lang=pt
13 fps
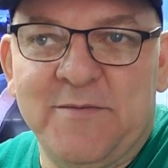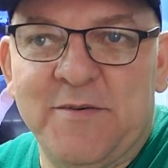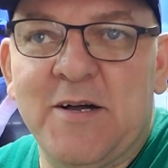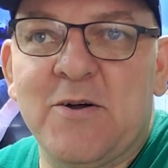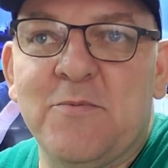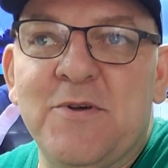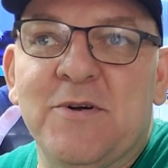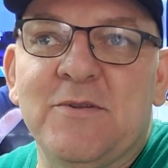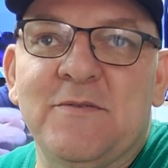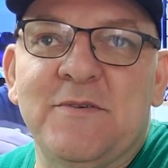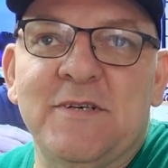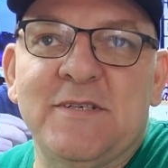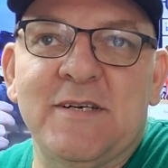Fica comigo
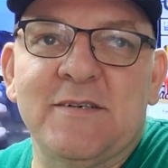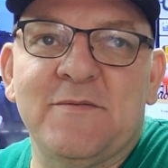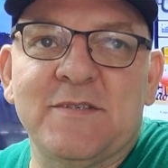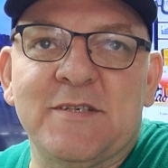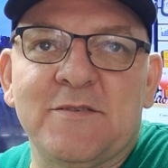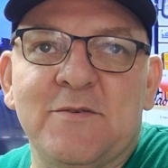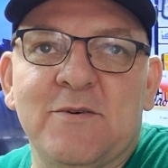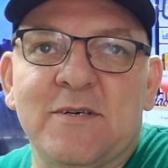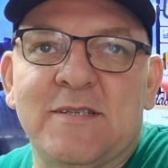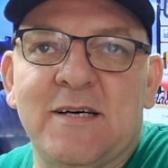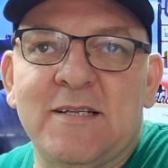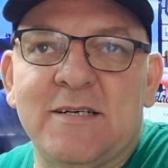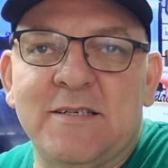no vídeo aí que vocês vão
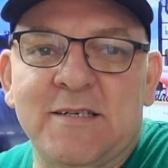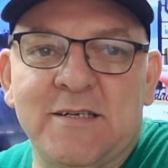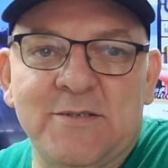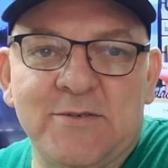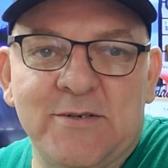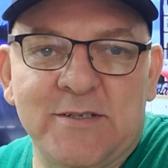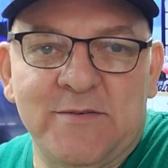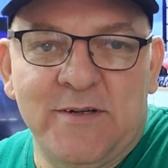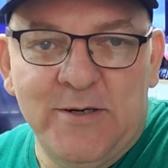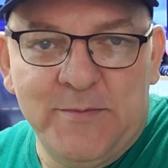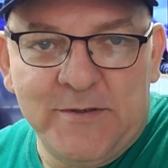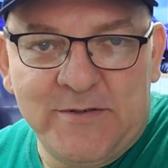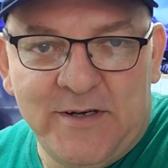gostar da dica de hoje.
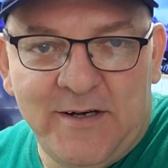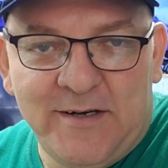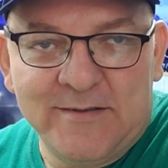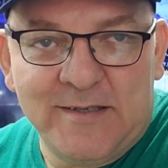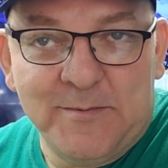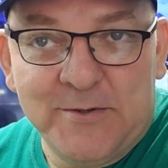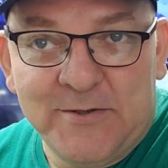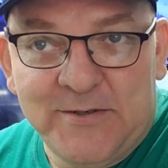Valeu, pessoal. Tamo